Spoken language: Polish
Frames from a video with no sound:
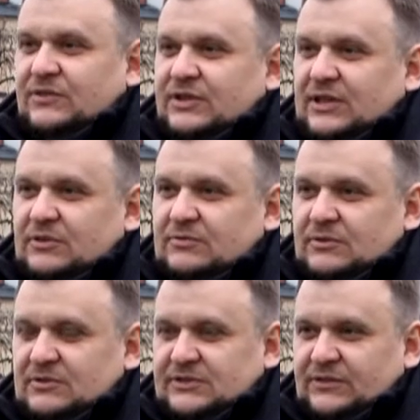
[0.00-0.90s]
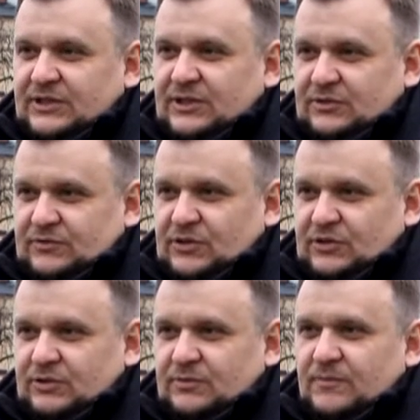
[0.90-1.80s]
fontaną, z fontanną w
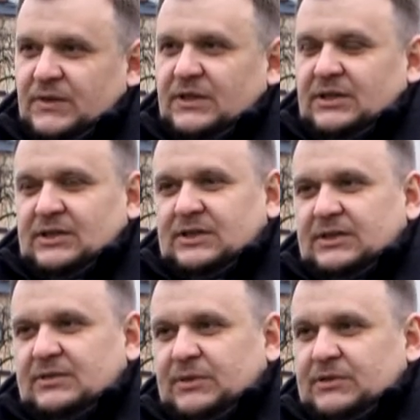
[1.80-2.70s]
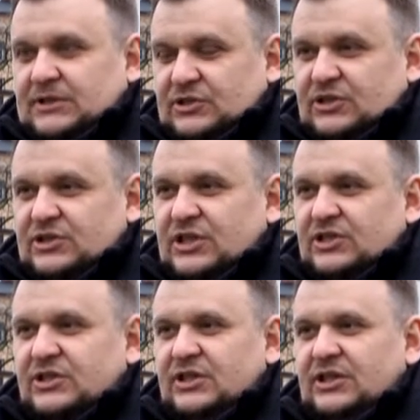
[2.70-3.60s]
środku. E, będą także
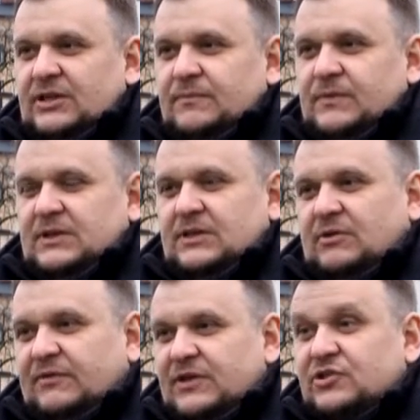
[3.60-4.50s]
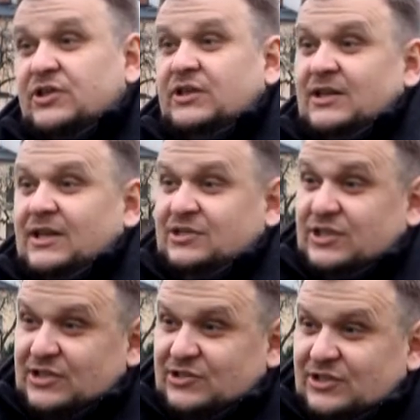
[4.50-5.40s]
ścieżki, e, ławeczki,
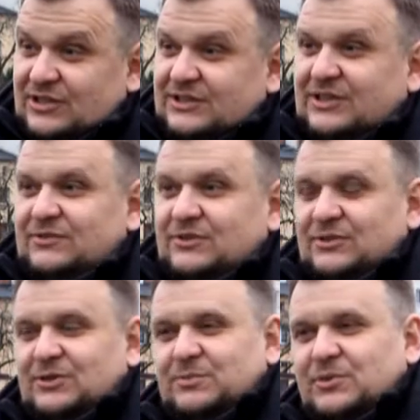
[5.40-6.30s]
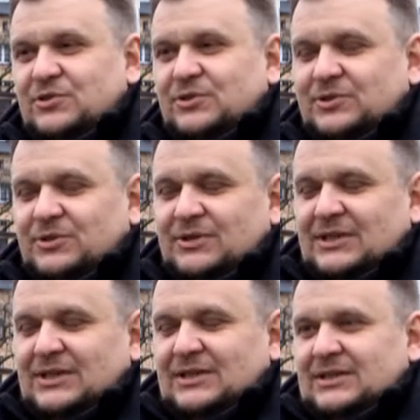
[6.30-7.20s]
leżaczki na trawniku do odpoczynku,
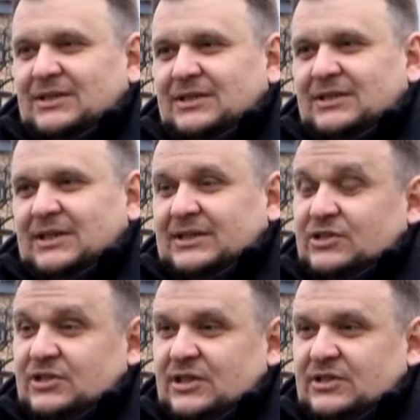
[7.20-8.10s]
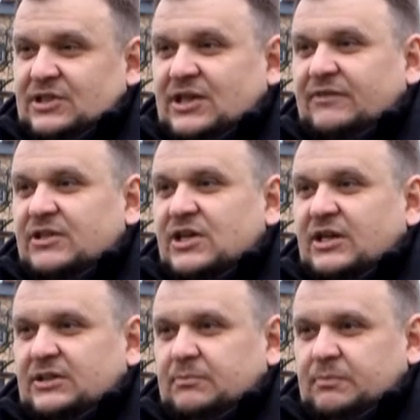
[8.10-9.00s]
e, a także ciekawa
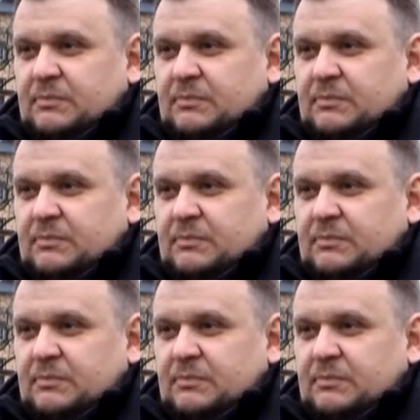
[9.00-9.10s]
zieleń